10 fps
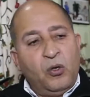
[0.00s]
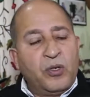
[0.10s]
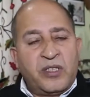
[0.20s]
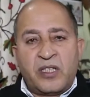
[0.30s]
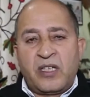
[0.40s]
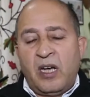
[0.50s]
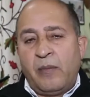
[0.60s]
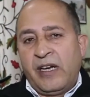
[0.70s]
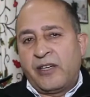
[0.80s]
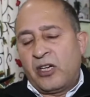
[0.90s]
और जिससे
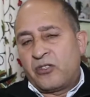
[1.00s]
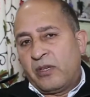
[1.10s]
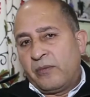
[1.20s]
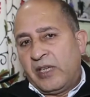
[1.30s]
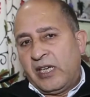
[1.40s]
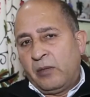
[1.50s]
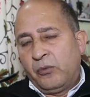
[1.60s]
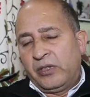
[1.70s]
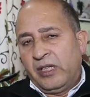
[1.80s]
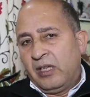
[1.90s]
हमारे ट्रांसफार्मर ख़राब
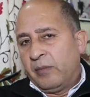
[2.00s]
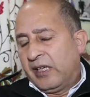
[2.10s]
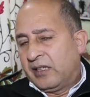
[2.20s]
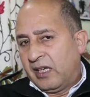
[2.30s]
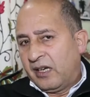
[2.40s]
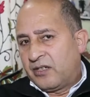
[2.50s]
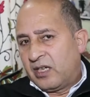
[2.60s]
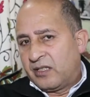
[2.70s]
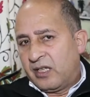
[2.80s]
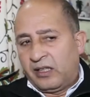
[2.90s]
होते हैं हमारी तारें
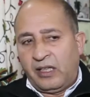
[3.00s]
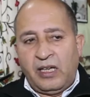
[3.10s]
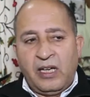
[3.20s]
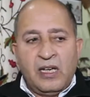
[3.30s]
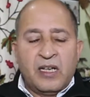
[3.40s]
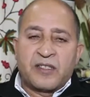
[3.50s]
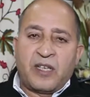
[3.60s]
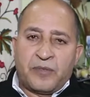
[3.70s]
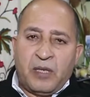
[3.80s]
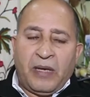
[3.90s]
जल जाती है
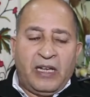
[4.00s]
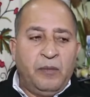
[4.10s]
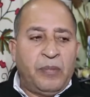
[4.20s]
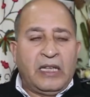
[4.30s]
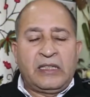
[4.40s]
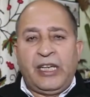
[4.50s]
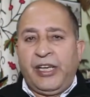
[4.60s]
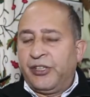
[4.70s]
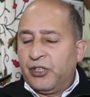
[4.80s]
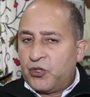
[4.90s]
सबसे पहली बात कि
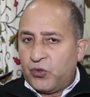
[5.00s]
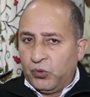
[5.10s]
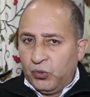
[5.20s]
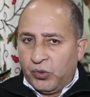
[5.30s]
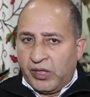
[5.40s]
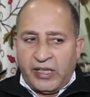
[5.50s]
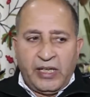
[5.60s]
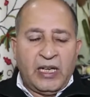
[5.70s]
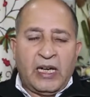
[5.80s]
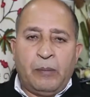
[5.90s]
हीटर्स को दूर
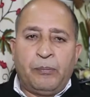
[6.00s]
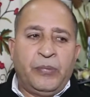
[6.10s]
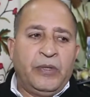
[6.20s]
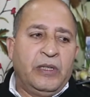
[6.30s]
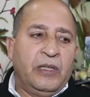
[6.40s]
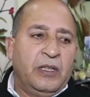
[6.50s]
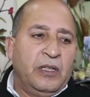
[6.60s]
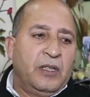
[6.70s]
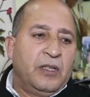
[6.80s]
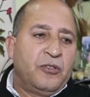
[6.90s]
रखें आप
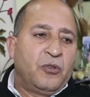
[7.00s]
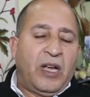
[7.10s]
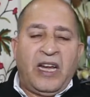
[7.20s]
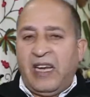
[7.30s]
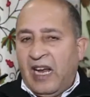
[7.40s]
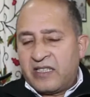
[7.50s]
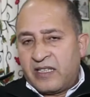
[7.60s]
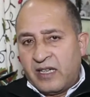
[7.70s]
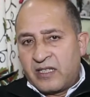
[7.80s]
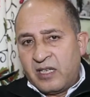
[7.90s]
जो है गैस
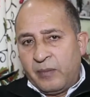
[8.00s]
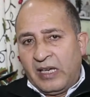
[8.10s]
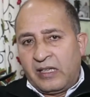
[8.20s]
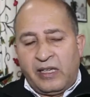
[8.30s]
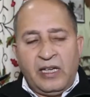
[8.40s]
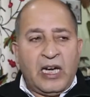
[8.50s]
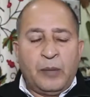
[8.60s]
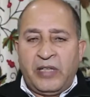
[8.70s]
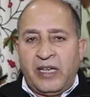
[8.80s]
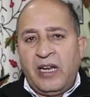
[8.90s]
का इस्तेमाल करें
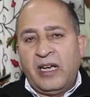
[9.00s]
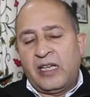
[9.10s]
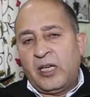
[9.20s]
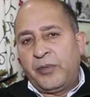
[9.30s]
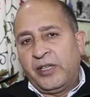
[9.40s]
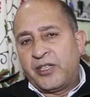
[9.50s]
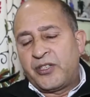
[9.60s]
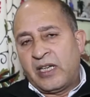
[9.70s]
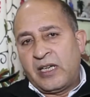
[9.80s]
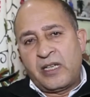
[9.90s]
आप देखिए अगर आप हीटर
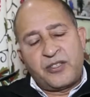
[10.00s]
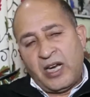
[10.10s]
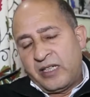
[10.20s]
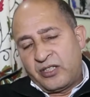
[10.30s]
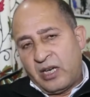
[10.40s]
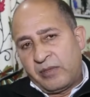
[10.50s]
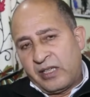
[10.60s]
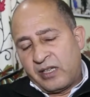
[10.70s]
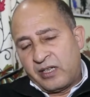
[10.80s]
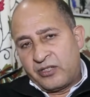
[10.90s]
चलाएंगे शायद शाम
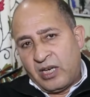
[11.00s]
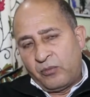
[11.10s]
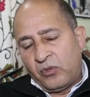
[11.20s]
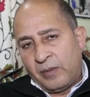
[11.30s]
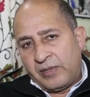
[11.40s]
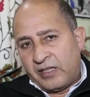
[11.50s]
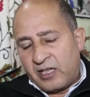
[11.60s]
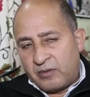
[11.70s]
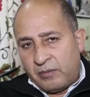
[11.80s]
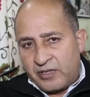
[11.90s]
का शाम को आपका
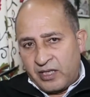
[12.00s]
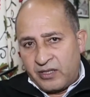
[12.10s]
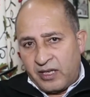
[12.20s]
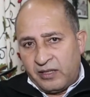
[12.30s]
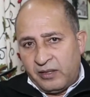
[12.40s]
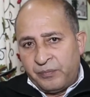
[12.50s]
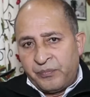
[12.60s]
ट्रांसफार्मर जल जाएगा